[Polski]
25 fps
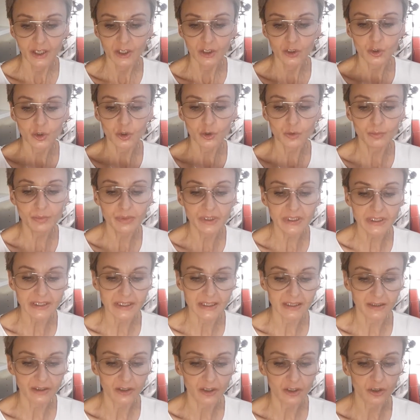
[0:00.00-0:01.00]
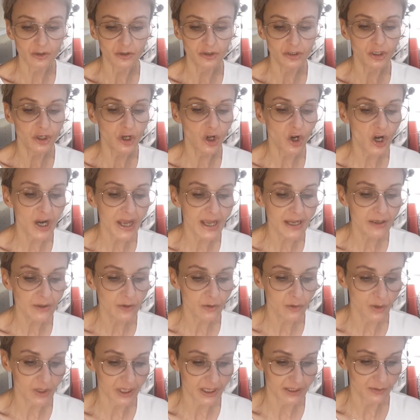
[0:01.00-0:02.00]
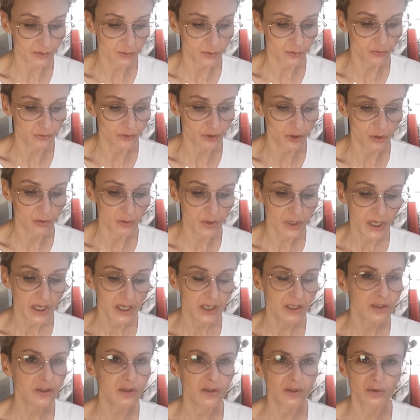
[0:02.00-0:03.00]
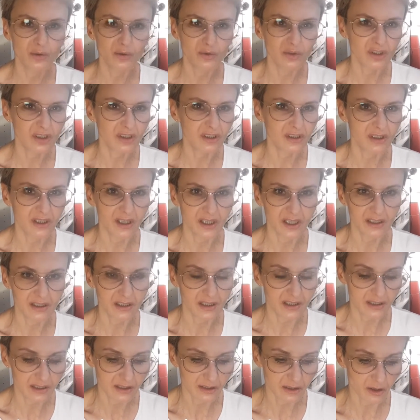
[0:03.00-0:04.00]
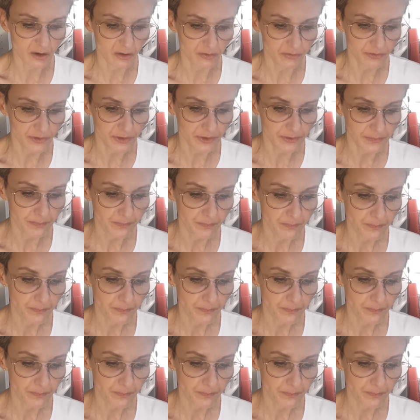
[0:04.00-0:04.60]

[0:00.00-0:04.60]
Trubicyn grozi kolejną klasówką. Nie uniknę katastrofy.